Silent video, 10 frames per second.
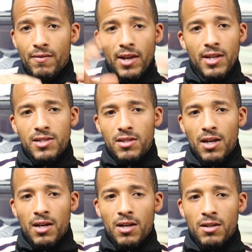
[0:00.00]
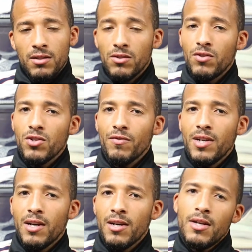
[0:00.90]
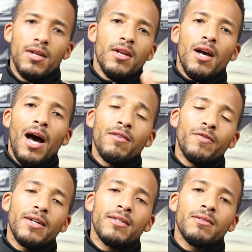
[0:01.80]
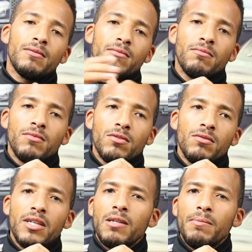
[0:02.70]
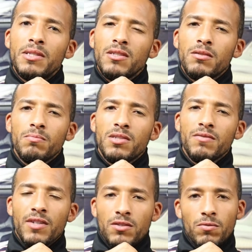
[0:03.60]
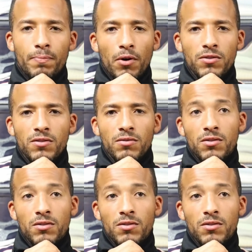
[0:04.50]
Werde jetzt äh, natürlich auch wieder anfangen, so regelmäßig ein bisschen was zu posten.